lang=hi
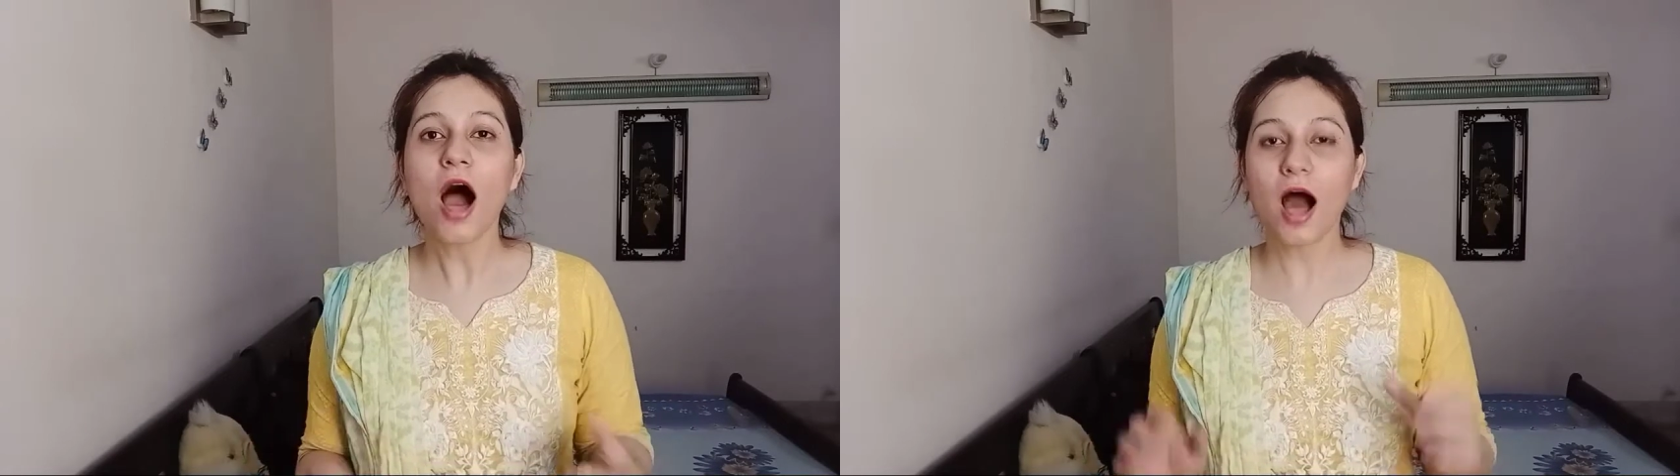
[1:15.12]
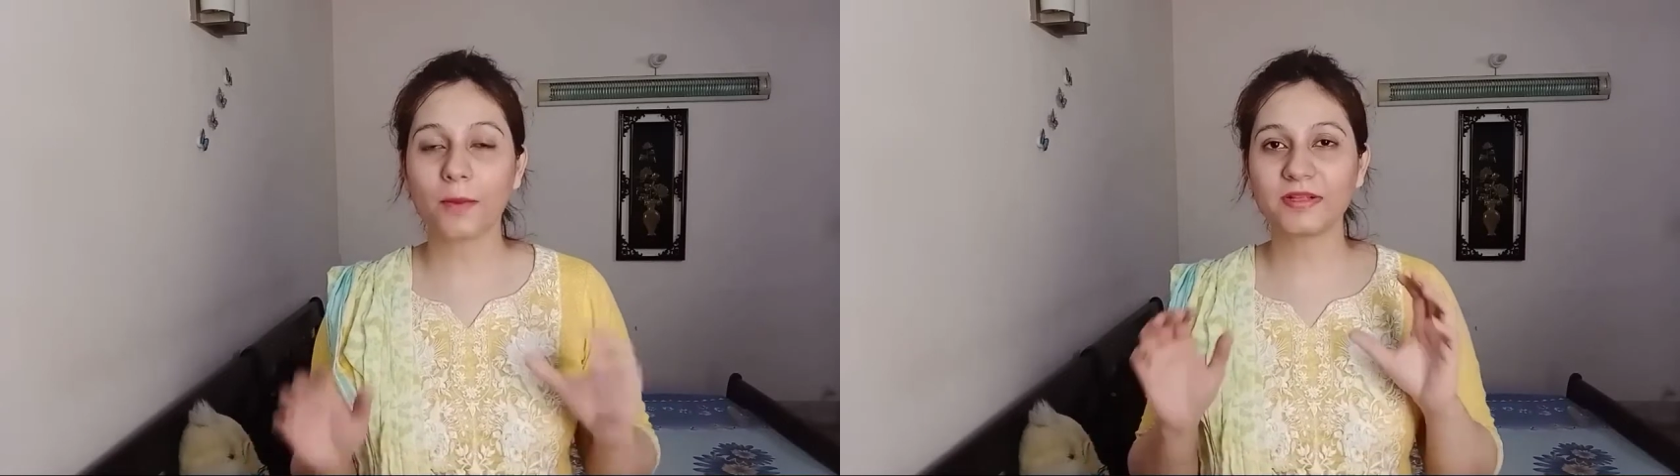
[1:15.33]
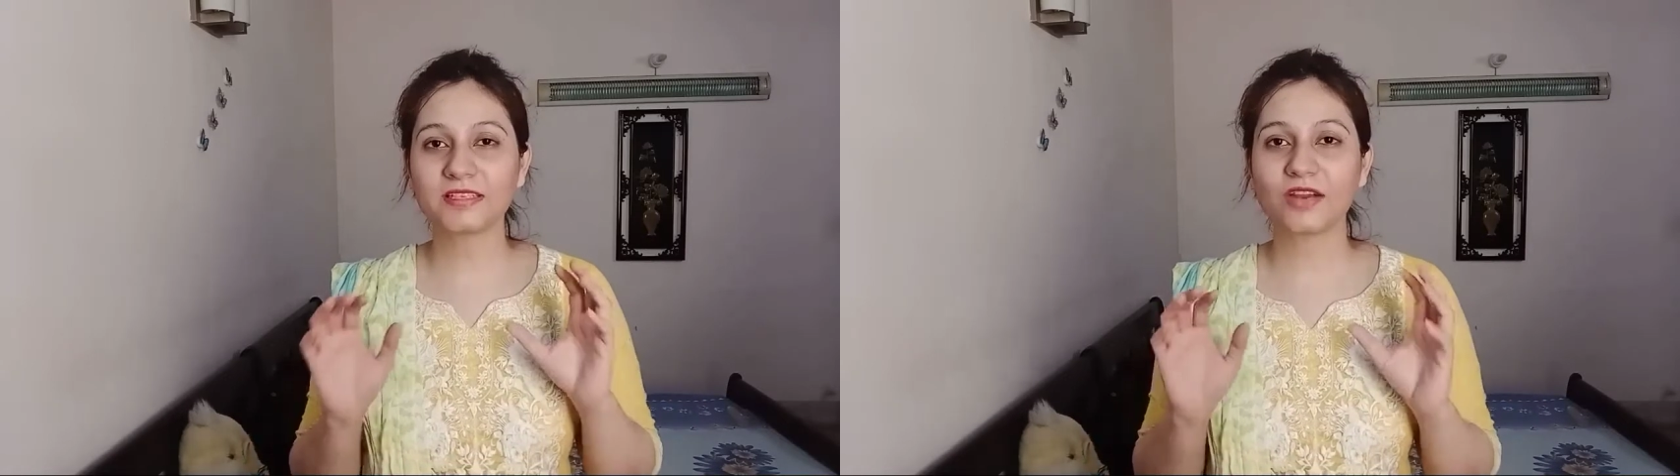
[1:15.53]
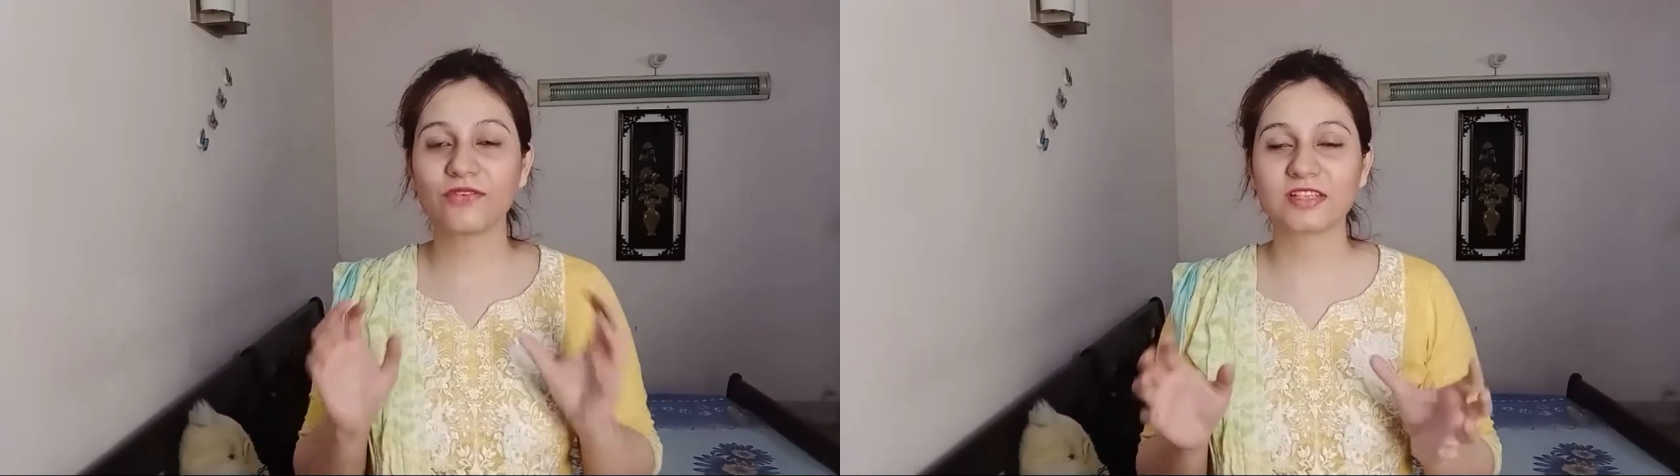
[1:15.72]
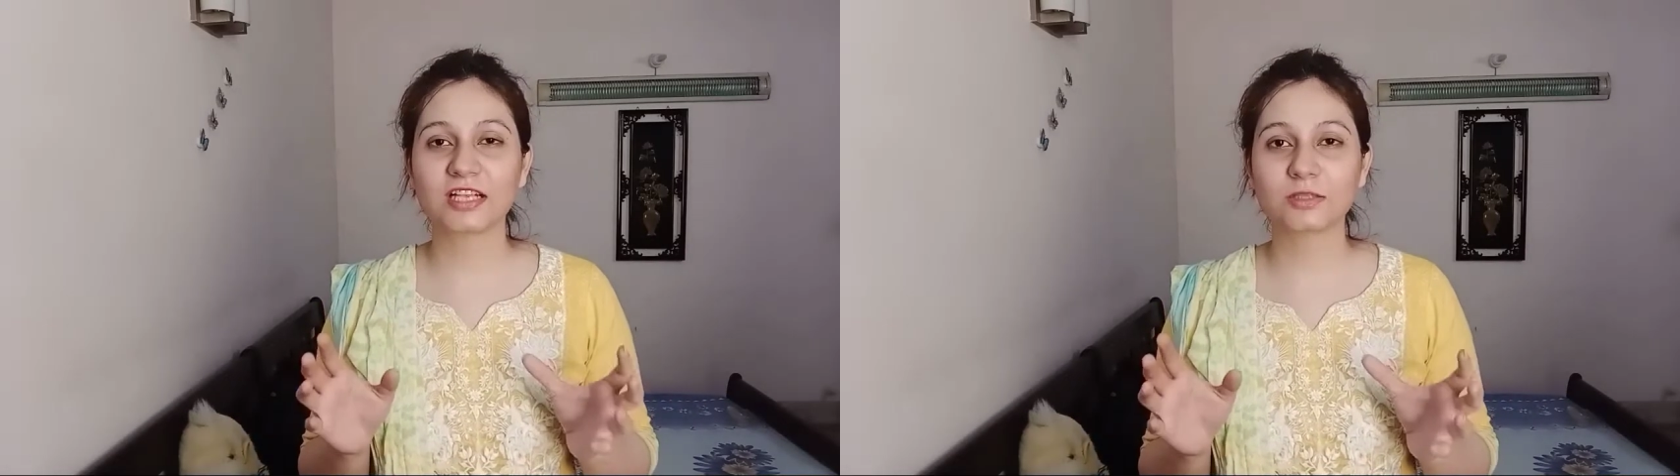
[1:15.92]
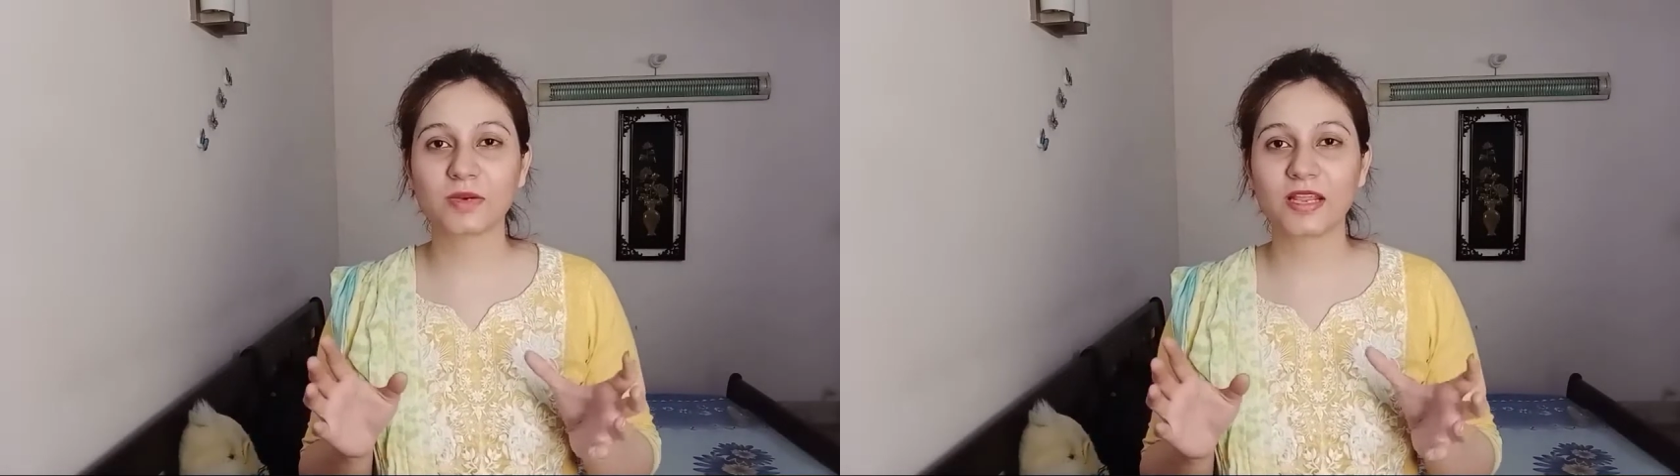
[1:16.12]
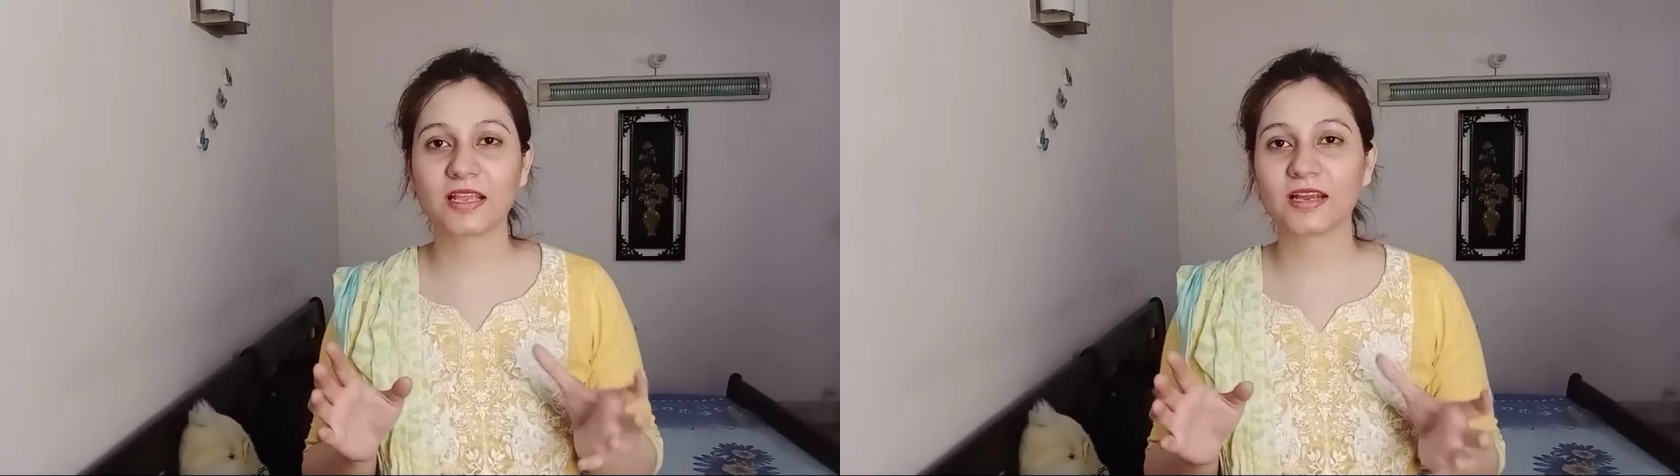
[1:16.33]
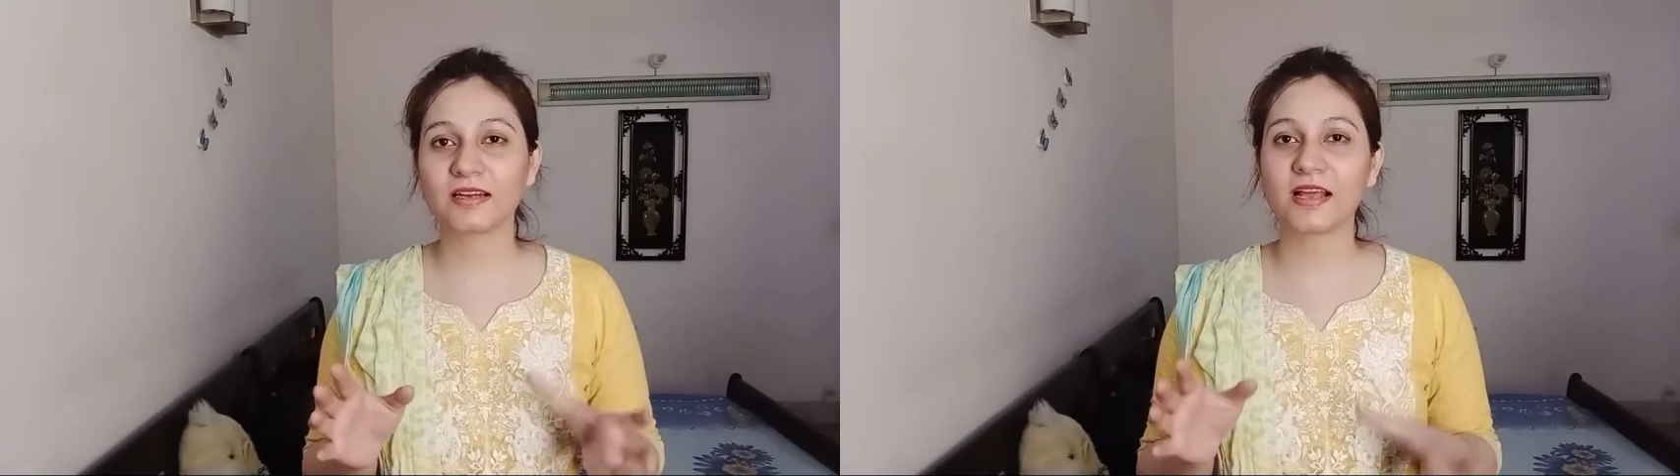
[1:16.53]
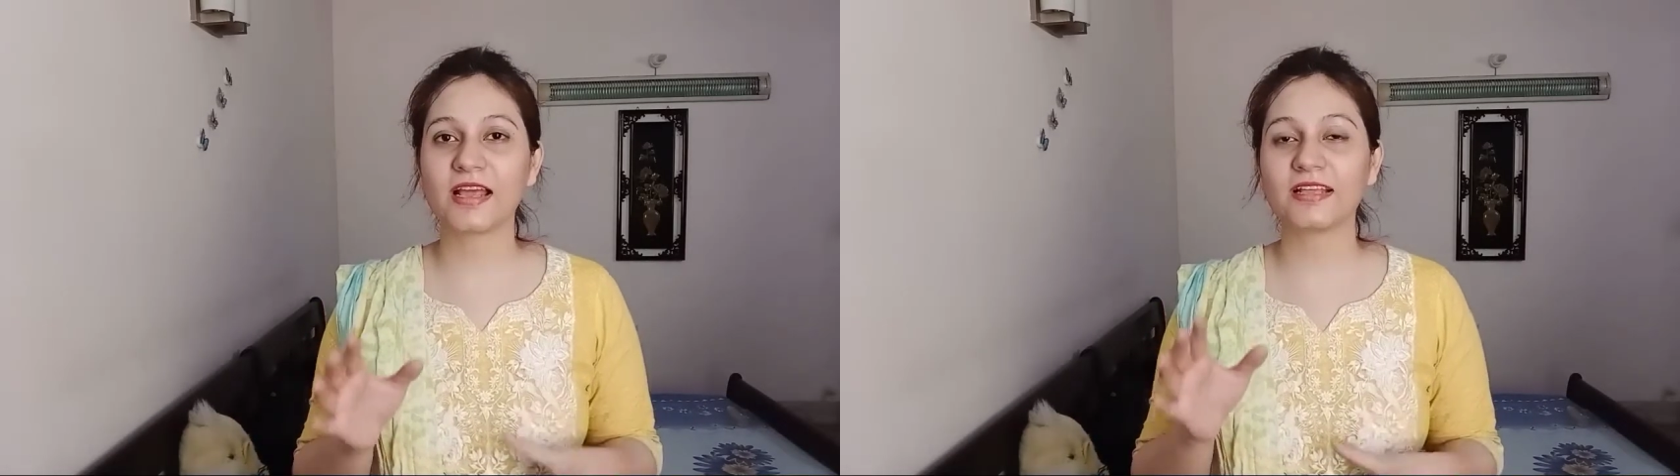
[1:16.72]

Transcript: आपने सिर्फ इसका स्प्रे करना